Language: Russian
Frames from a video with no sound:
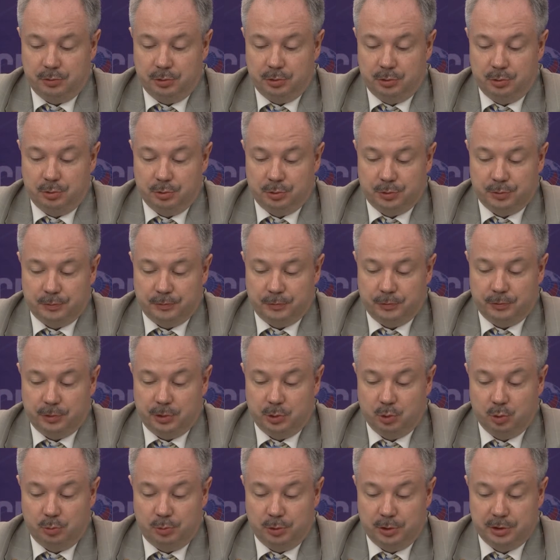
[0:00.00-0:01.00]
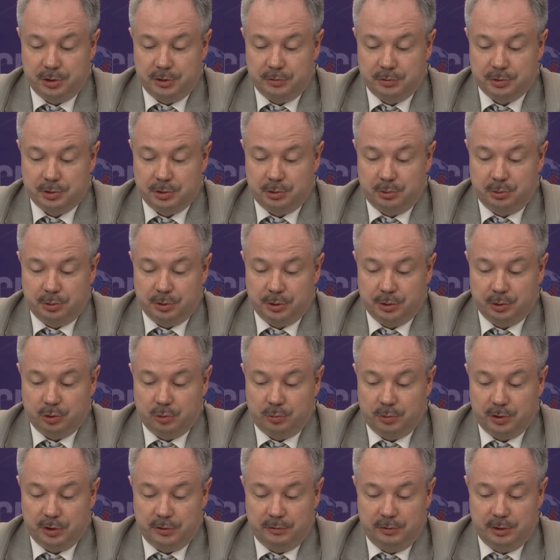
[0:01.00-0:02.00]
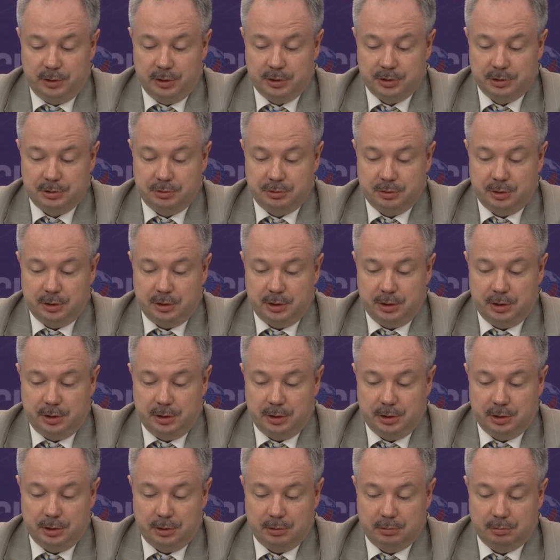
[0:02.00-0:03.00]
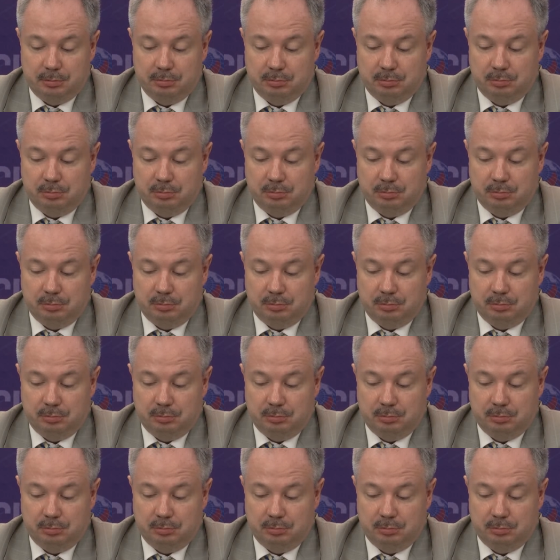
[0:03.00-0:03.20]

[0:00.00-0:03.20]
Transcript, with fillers: ведут войну против законного правительства, и,